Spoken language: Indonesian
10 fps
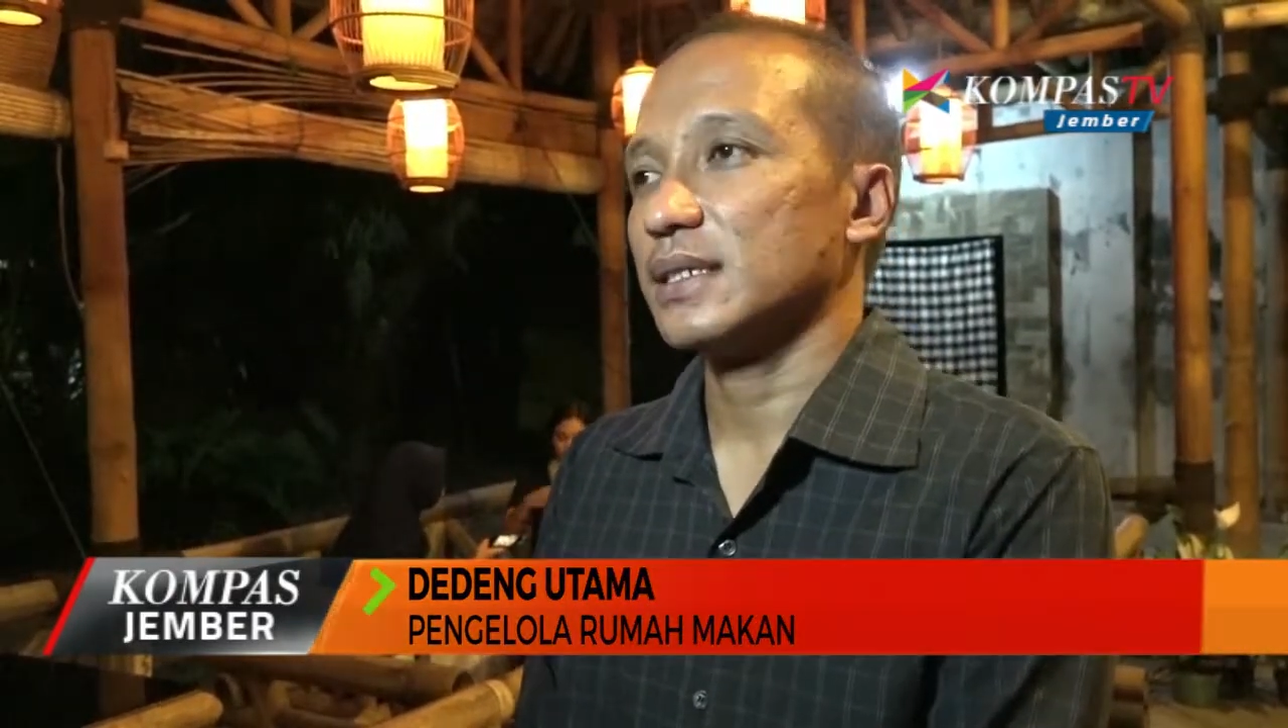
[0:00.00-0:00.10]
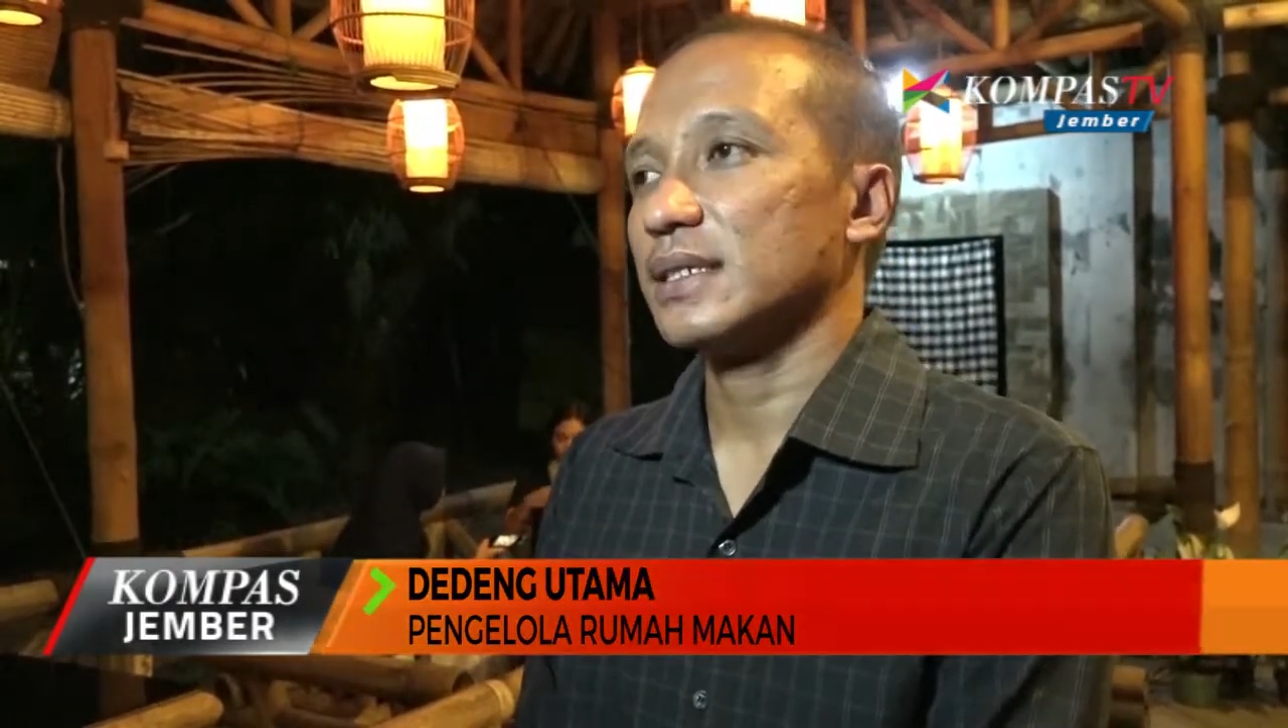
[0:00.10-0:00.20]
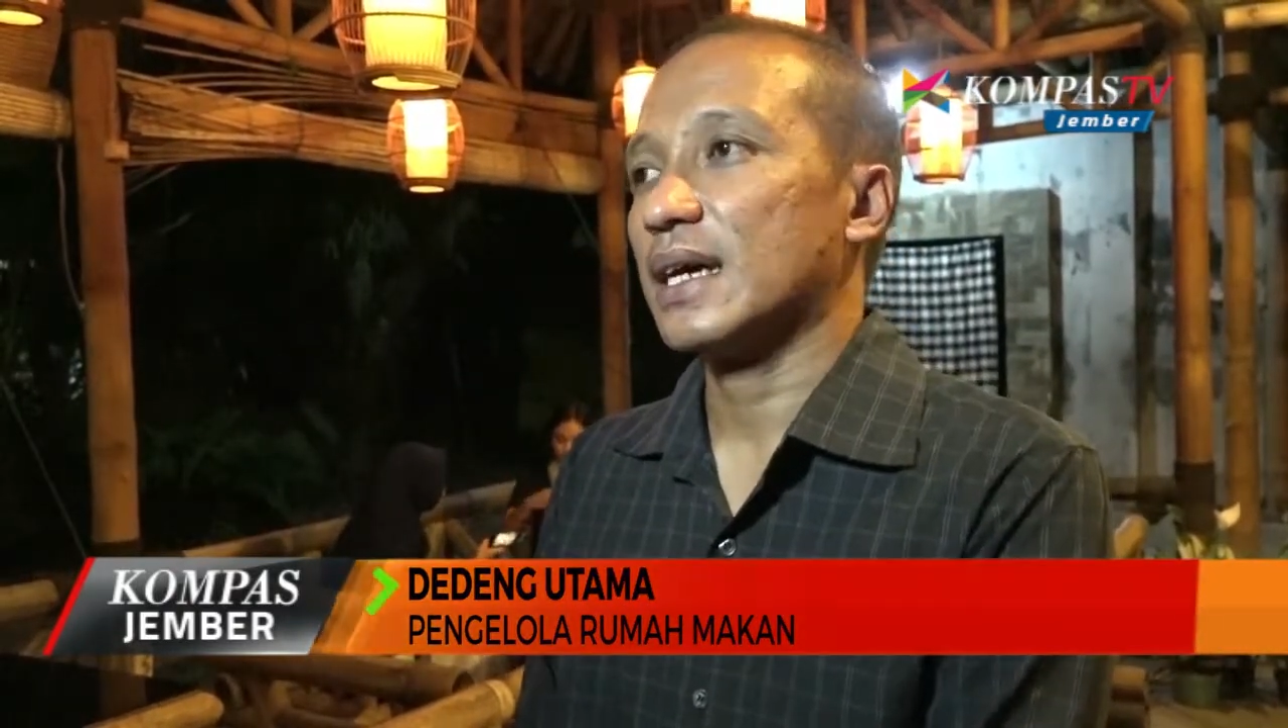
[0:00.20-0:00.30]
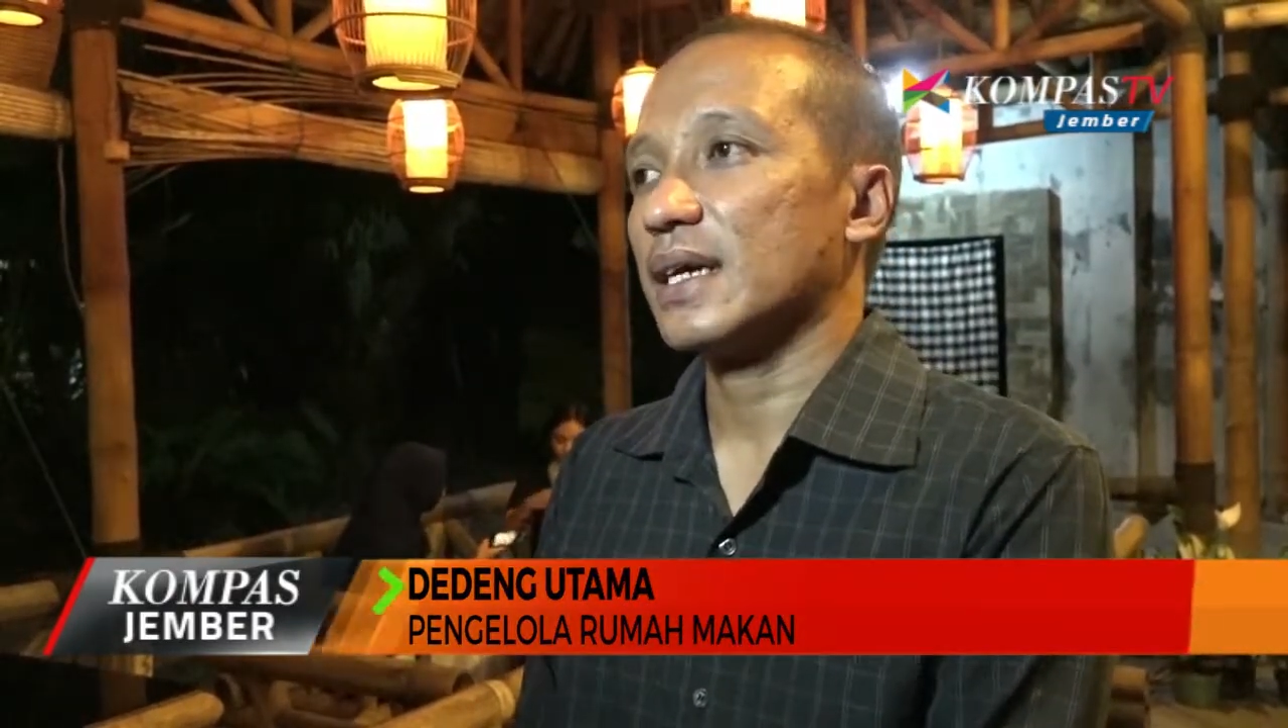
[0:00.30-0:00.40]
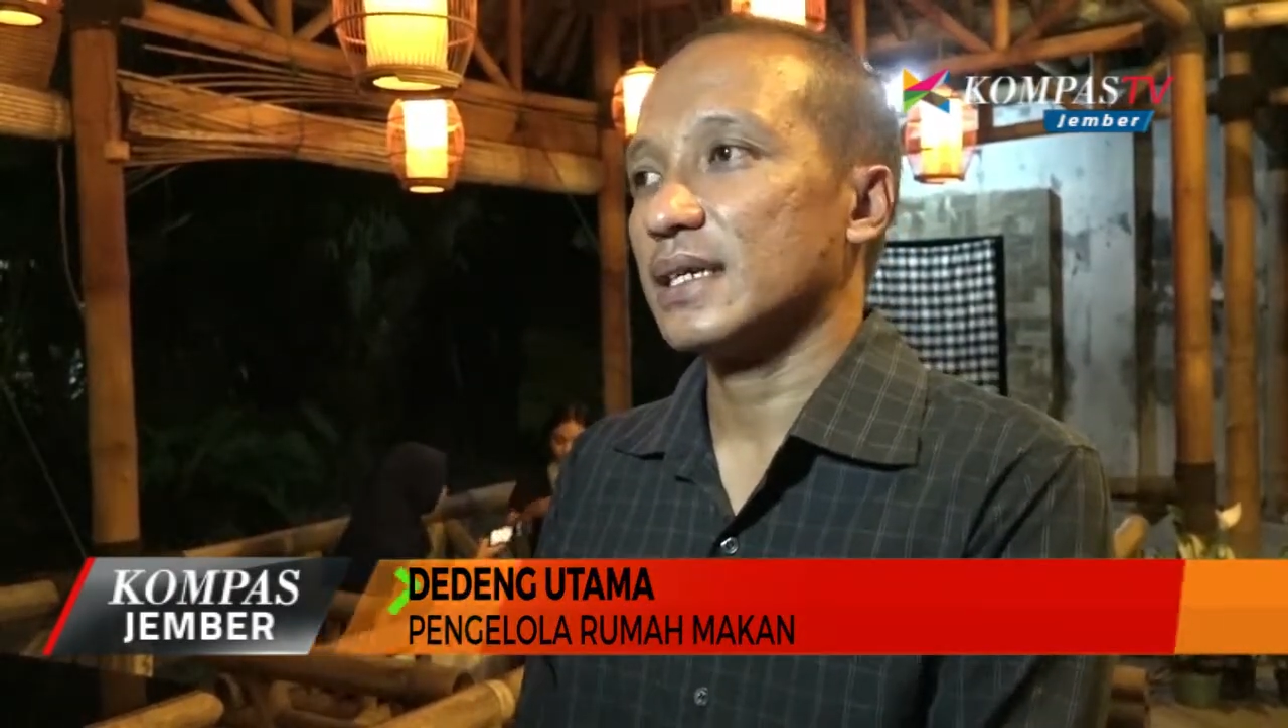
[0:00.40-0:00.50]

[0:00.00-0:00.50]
yang